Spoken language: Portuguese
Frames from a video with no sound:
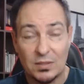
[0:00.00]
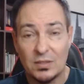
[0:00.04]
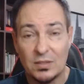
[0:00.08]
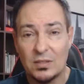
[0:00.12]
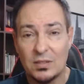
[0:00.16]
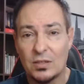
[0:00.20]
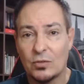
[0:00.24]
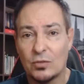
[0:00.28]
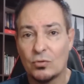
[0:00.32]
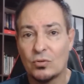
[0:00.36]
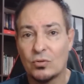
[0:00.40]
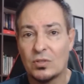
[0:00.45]

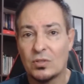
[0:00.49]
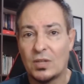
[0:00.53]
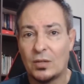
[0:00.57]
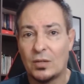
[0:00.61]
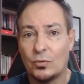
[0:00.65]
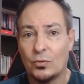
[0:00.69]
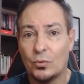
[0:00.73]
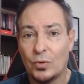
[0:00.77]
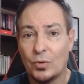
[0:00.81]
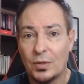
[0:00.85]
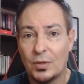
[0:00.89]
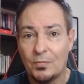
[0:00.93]

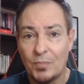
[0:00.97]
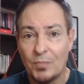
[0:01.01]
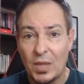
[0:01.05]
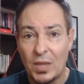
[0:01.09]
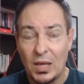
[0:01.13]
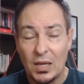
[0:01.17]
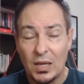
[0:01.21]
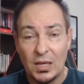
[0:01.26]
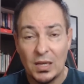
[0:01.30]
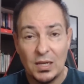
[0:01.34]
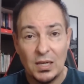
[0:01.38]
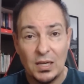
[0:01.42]
assustadora.
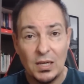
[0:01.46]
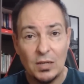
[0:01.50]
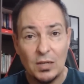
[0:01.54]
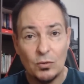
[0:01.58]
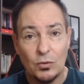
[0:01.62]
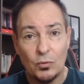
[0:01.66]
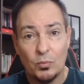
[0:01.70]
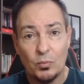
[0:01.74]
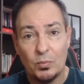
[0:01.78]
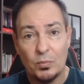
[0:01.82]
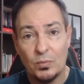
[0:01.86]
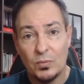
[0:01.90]
E
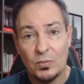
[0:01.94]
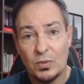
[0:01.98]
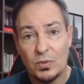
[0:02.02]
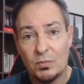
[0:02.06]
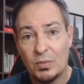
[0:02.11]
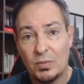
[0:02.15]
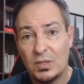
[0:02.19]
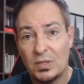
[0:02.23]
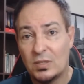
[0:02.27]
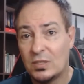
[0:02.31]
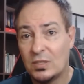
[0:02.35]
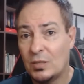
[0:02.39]
no, em
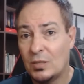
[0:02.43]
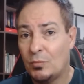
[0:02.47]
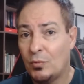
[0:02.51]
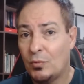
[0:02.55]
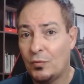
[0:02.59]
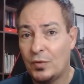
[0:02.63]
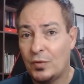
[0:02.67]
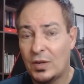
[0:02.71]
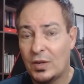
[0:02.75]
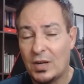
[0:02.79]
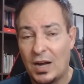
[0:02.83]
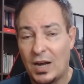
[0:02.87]
princípio
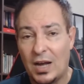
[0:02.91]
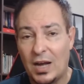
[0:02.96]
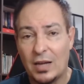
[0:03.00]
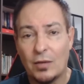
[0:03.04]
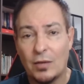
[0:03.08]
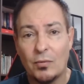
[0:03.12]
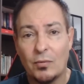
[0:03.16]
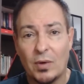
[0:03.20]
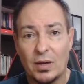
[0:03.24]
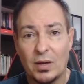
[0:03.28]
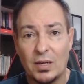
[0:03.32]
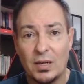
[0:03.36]

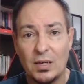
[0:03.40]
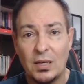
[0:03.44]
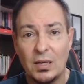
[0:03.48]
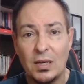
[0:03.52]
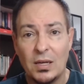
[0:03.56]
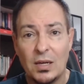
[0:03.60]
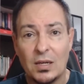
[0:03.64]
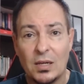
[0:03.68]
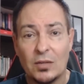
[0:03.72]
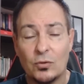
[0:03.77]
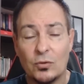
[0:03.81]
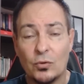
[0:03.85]
ficaram aí
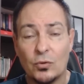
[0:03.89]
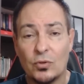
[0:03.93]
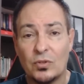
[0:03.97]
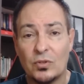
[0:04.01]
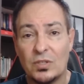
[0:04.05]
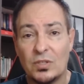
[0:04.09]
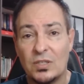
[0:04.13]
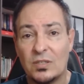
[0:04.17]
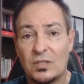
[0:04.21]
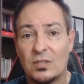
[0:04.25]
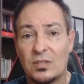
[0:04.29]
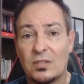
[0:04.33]

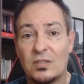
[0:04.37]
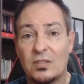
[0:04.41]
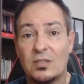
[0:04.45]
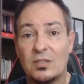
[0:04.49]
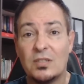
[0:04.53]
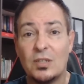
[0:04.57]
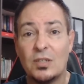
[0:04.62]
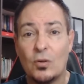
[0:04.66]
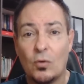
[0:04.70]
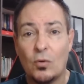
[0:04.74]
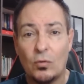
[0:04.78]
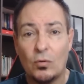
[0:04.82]
notícias
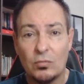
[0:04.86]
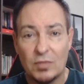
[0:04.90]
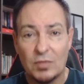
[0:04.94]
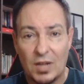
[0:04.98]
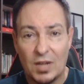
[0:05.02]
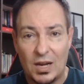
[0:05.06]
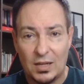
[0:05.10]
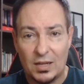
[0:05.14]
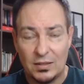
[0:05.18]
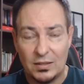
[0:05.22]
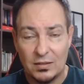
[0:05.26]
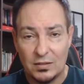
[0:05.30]

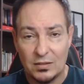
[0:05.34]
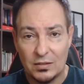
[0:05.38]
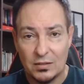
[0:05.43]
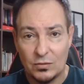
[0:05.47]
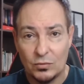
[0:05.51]
desencontradas.